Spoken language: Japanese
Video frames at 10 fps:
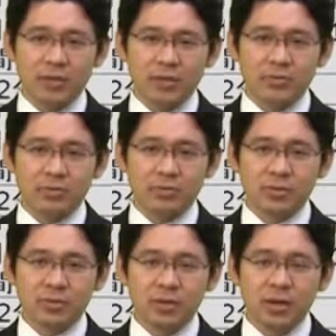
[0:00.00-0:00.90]
8
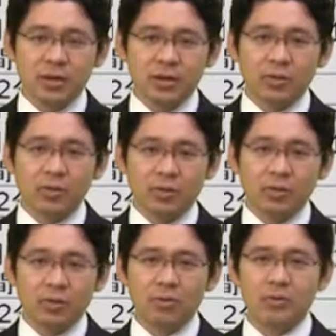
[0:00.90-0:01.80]
分の4、5、